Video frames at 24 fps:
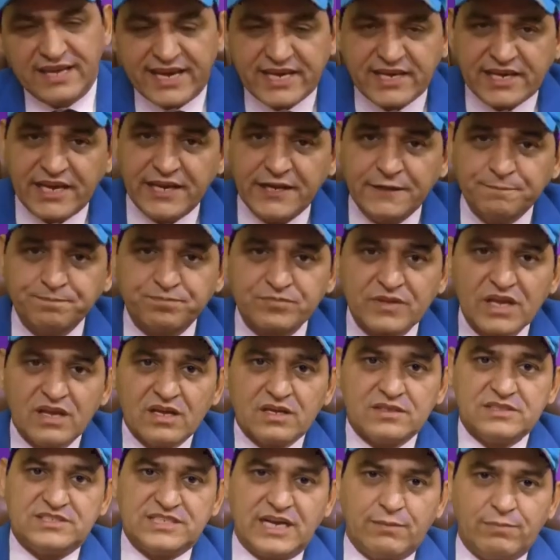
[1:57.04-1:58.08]
लेकिन
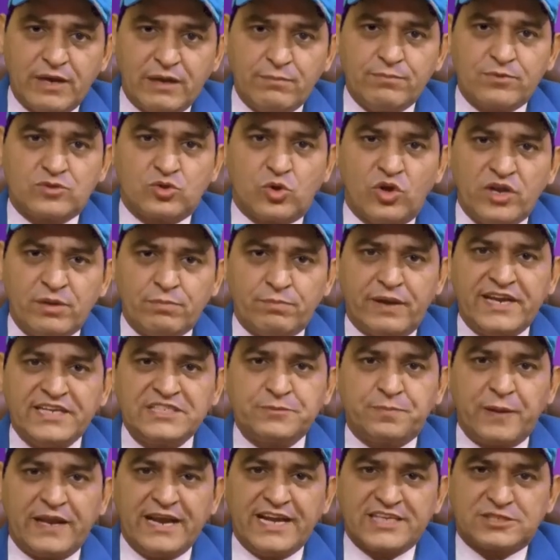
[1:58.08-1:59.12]
जब हम कोई
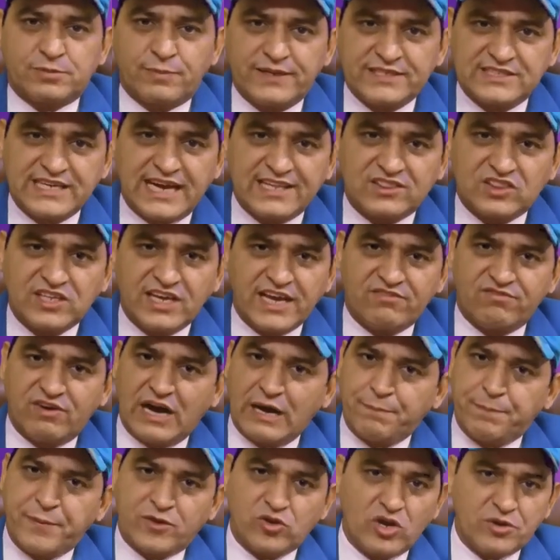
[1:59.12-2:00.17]
मैरिज पैलेस में जाते हैं
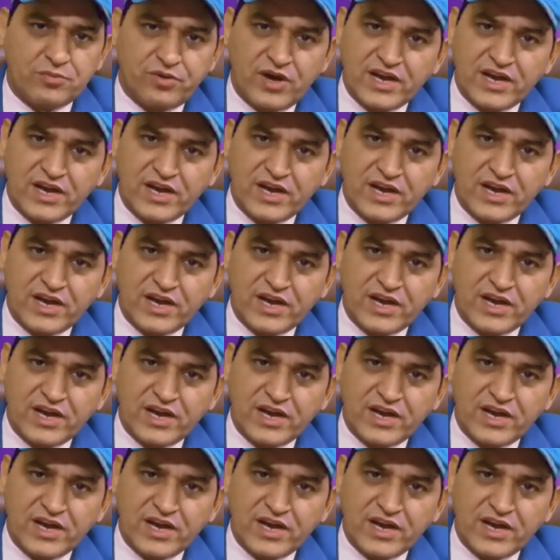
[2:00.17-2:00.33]
वहां पे कोई